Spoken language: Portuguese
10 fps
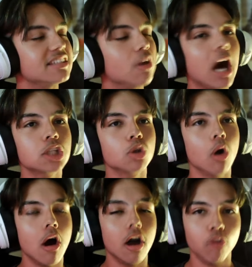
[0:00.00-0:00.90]
eu acho,
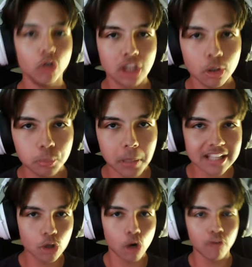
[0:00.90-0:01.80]
voltamos para
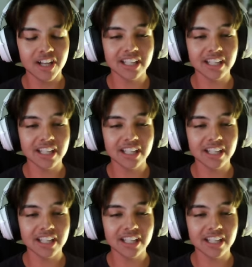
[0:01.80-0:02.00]
esse jogo filha da